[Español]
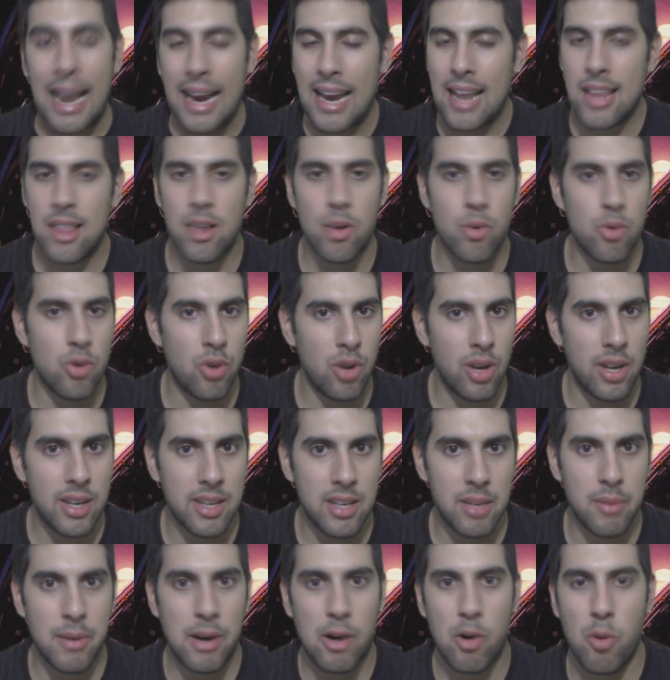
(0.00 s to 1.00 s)
a cada uno
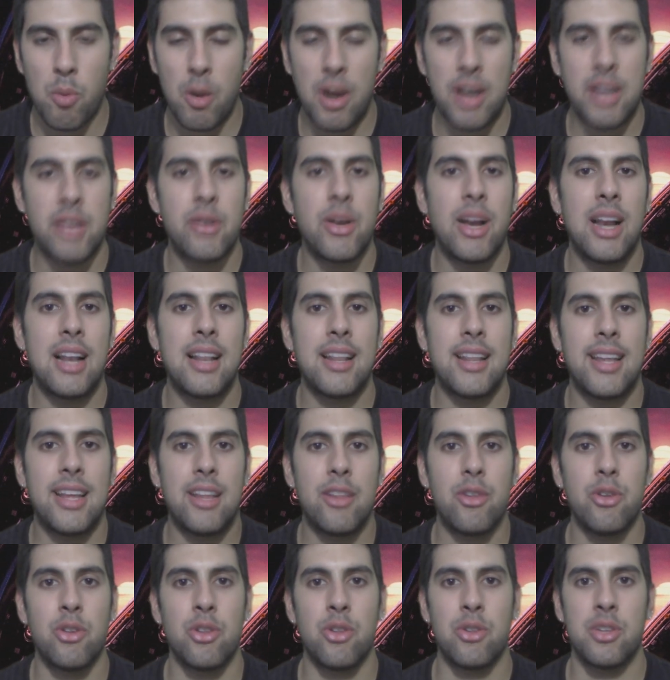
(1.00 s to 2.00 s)
les iba como anillo al
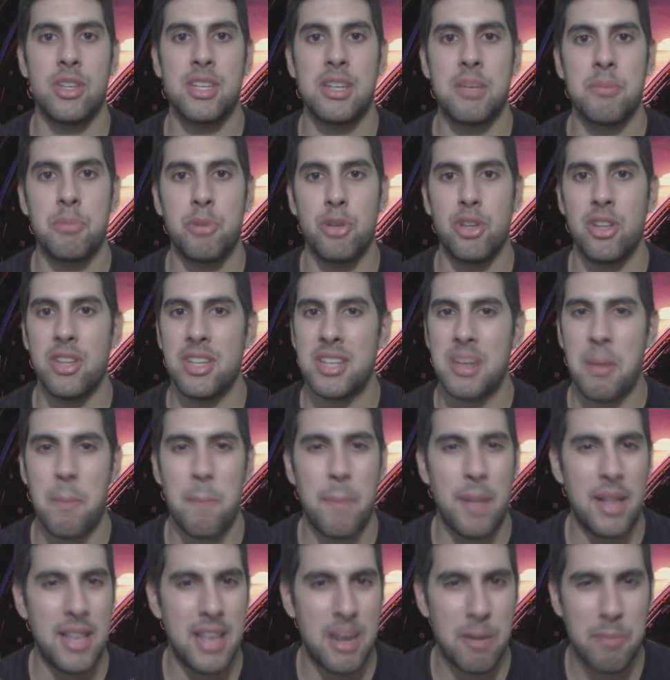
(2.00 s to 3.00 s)
dedo, donde se han podido
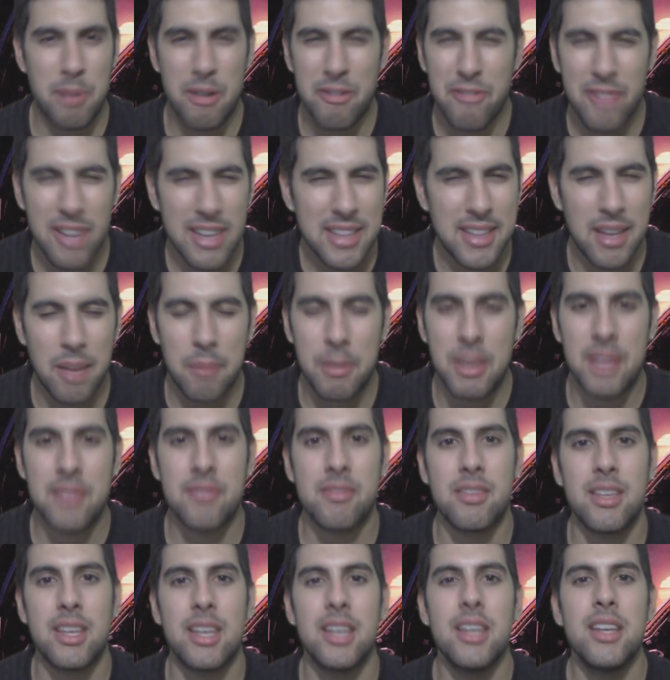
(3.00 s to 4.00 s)
desempeñar
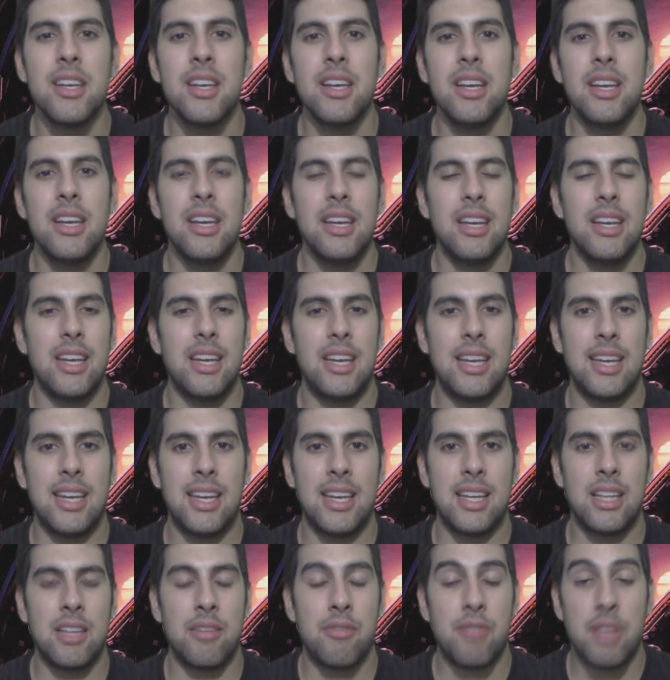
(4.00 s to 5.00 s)
perfectamente,
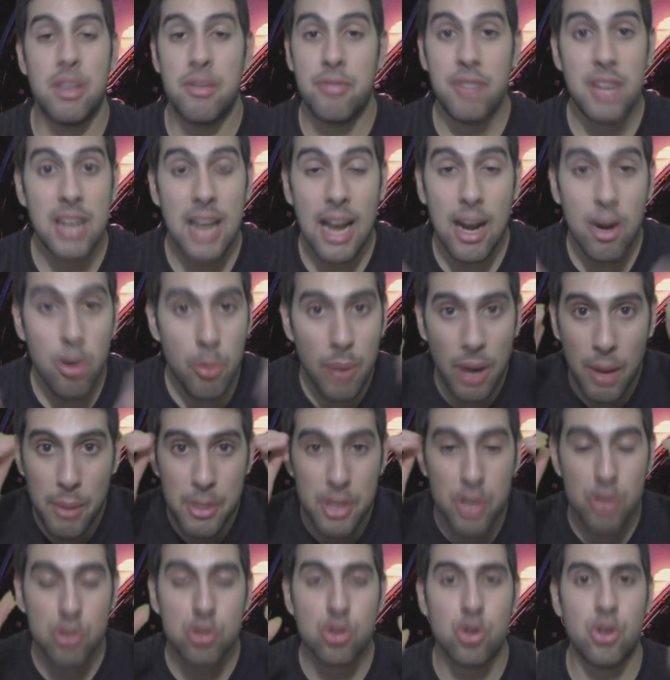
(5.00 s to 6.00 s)
eh, en fin, algo
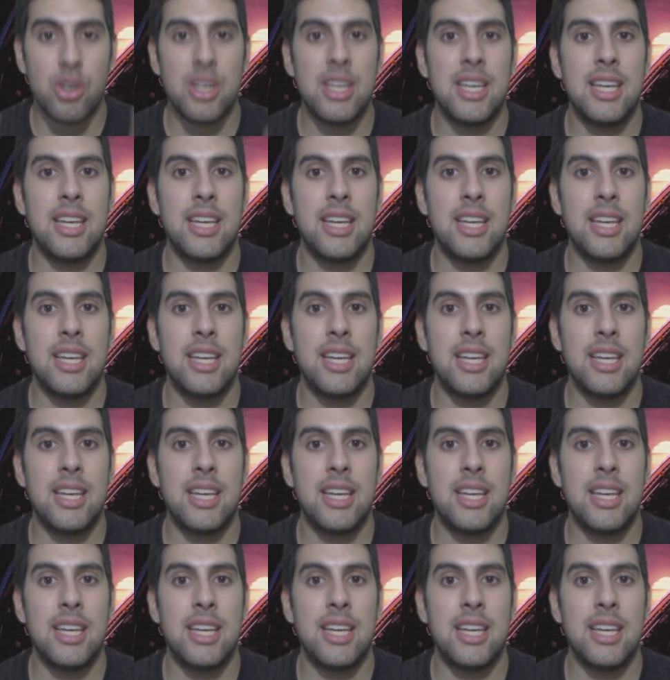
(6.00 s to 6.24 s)
maravilloso.